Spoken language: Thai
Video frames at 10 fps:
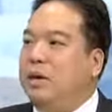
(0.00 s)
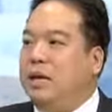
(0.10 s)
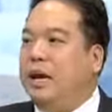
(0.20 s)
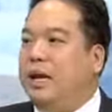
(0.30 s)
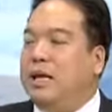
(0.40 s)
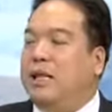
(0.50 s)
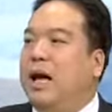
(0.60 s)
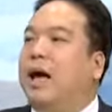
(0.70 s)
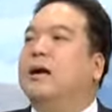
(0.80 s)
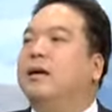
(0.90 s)
มีอะไร
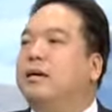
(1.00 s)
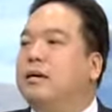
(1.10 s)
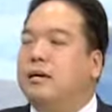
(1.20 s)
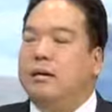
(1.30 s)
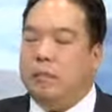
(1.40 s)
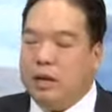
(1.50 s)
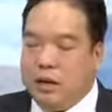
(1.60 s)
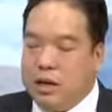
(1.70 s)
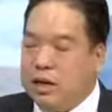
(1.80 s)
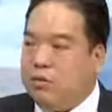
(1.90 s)
ต่างมัน
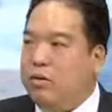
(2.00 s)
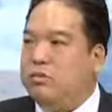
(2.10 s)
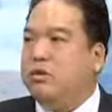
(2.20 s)
ก็เกิดควา